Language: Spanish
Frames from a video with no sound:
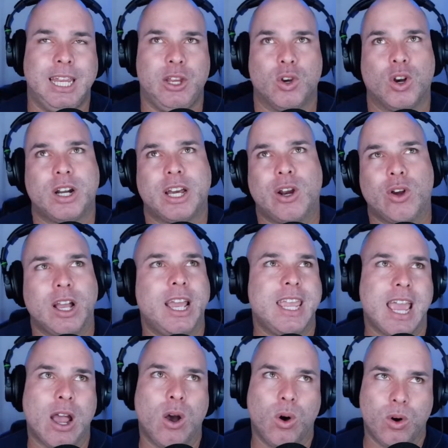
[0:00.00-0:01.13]
Y yo creo
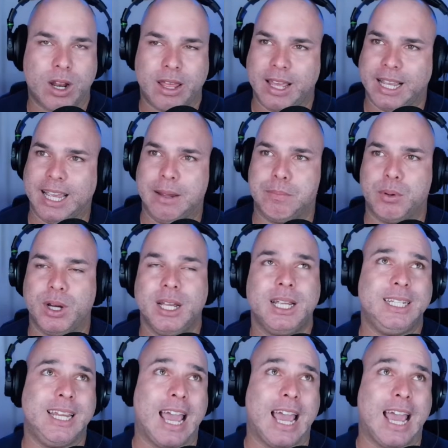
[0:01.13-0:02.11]
que ya es hora de que, pues,